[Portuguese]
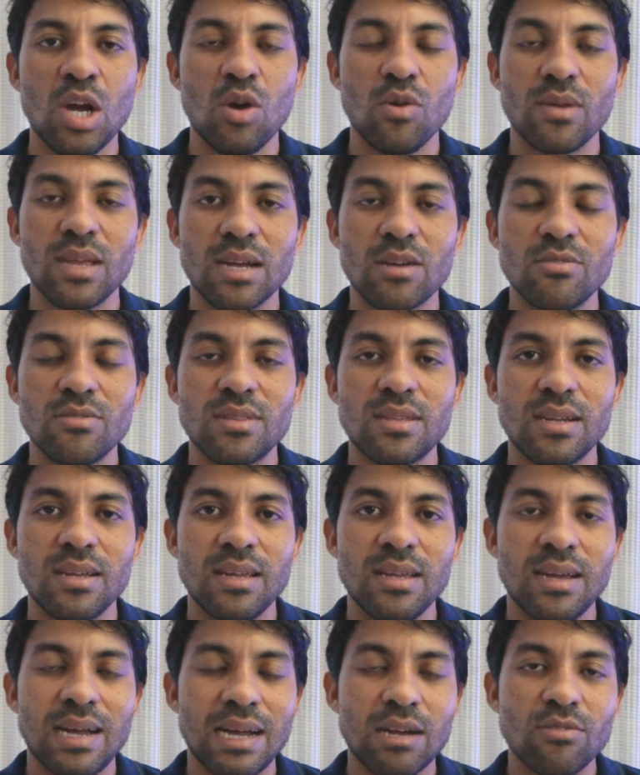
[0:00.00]
O que
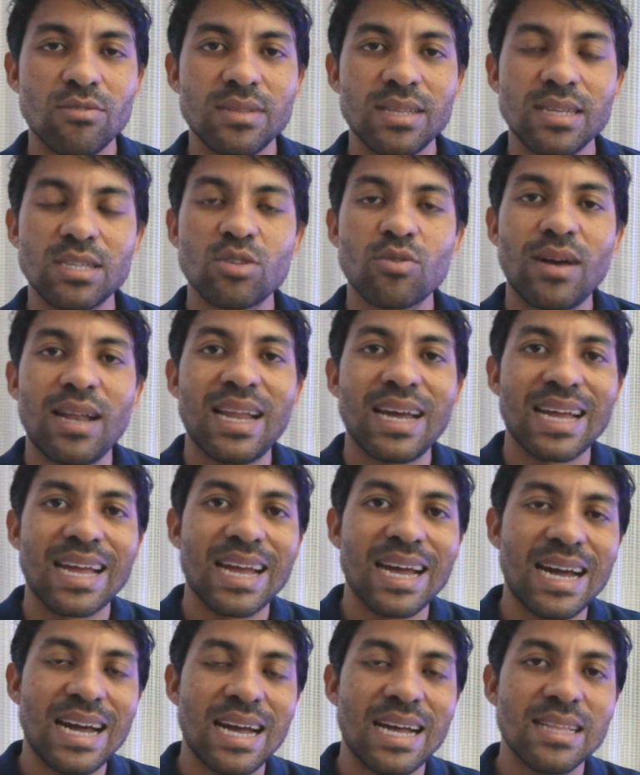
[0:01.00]
acontece com a
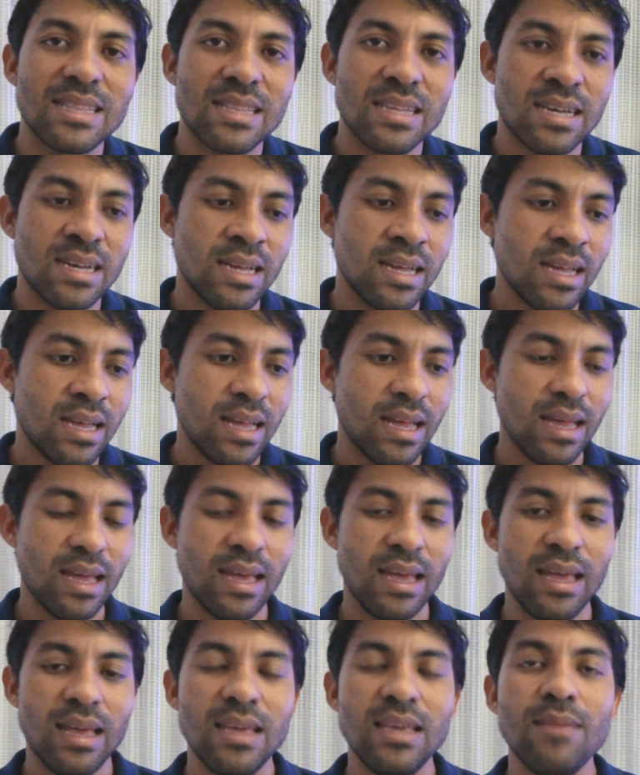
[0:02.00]
lagarta é,